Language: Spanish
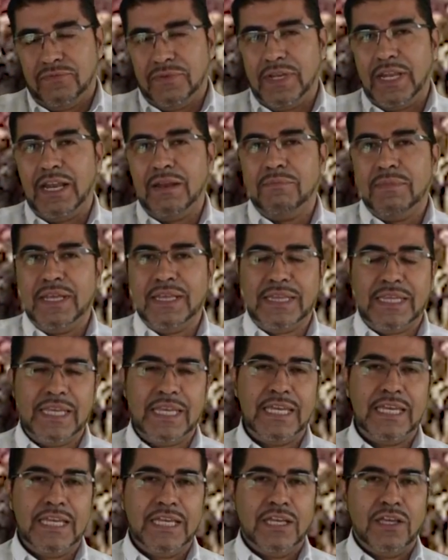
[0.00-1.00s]

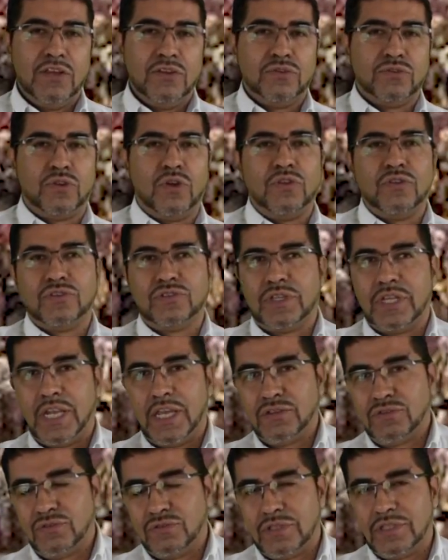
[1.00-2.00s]
finalmente todos
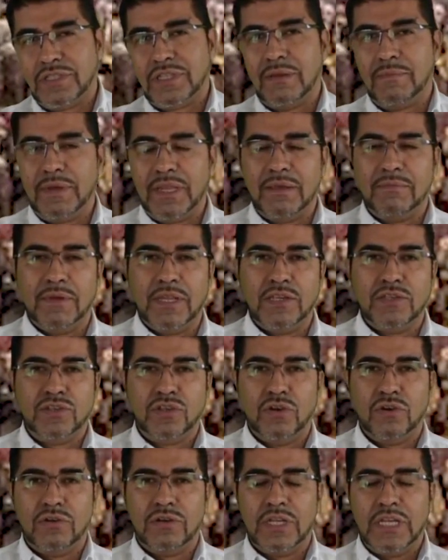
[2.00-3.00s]
tenían su sistema de
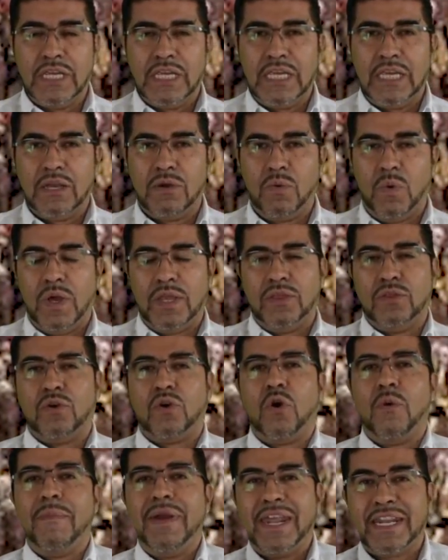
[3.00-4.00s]
medición y
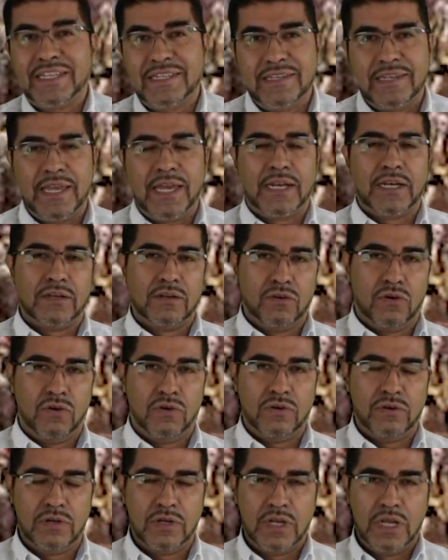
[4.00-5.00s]
cuando comercian
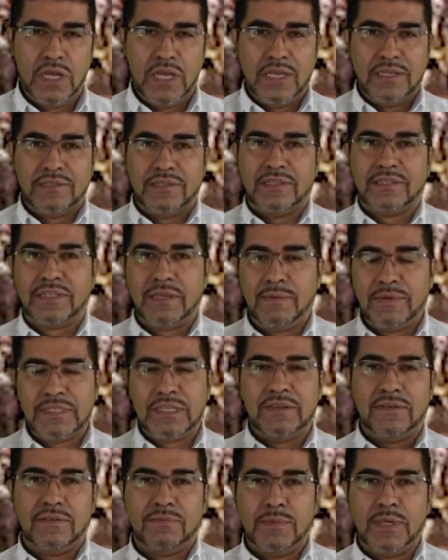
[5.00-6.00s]
con sistemas
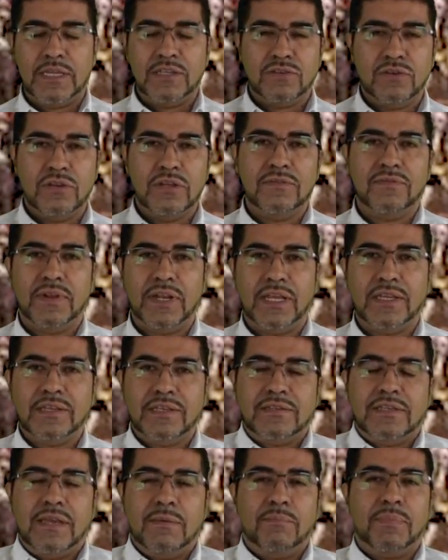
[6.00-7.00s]
de medición
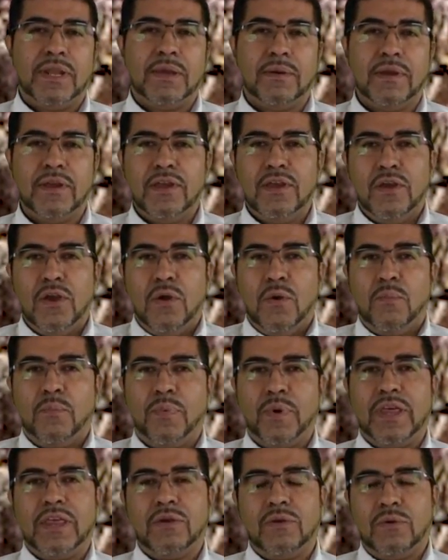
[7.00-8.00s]
diferentes siempre
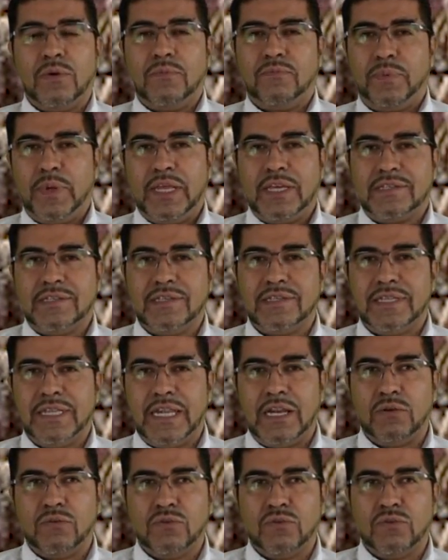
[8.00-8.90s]
puede, puede existir